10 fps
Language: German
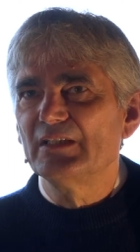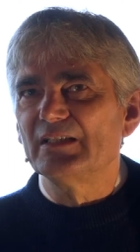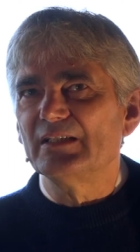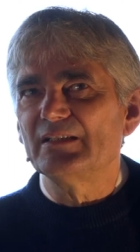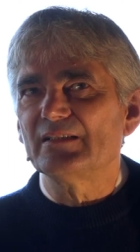
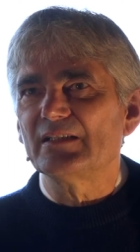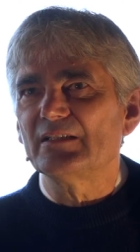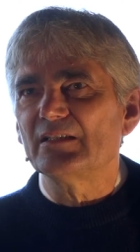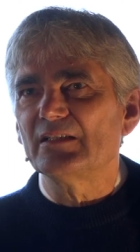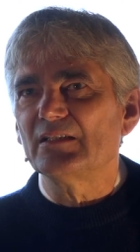in
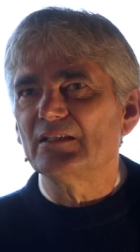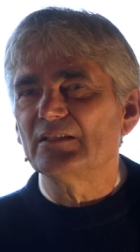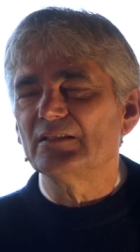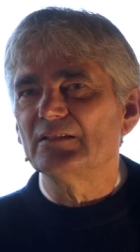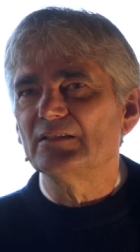
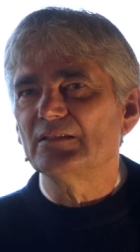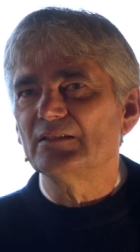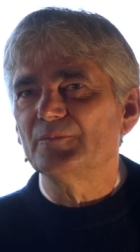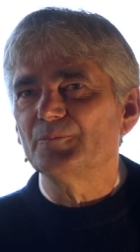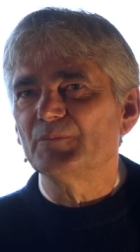
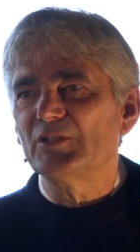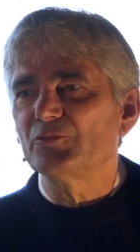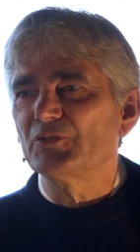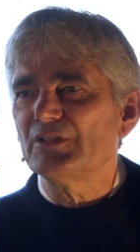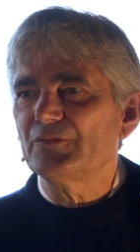seiner äh,
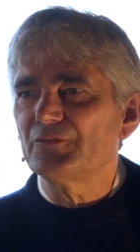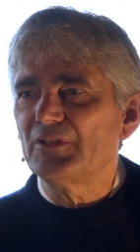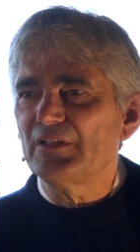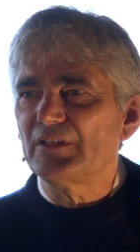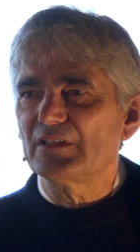
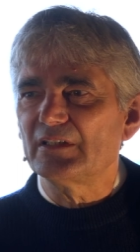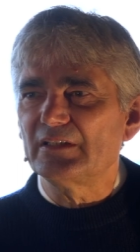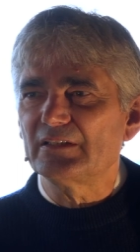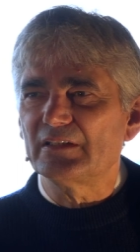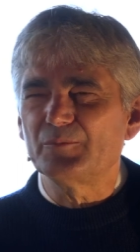
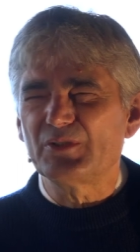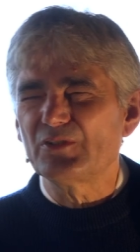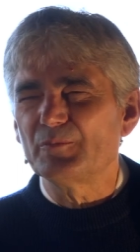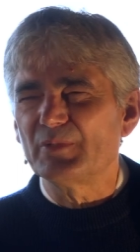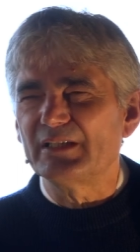Manövrierfähigkeit ein
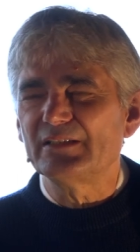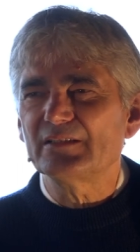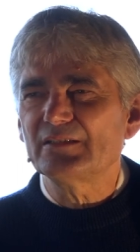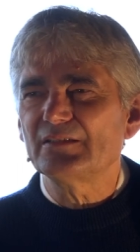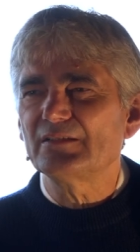bisschen
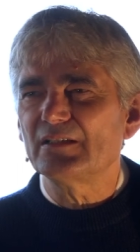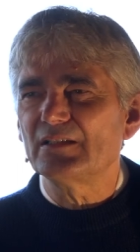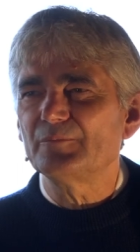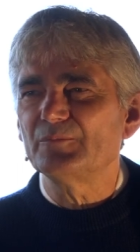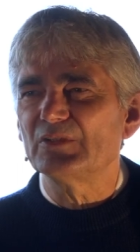beeinträchtigt
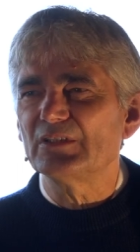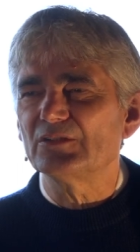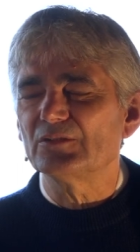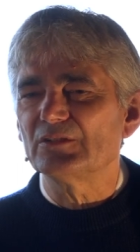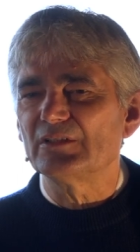haben. Ne?
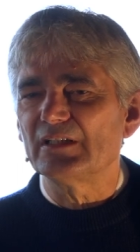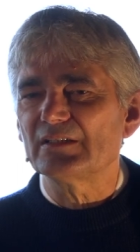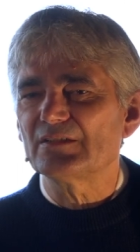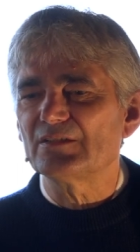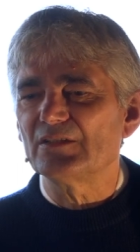Also in den
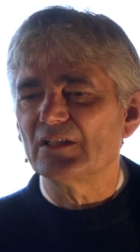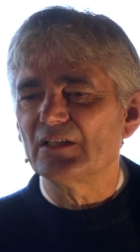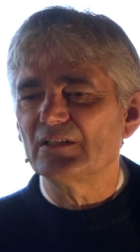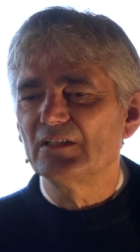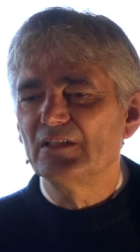ersten Jahren.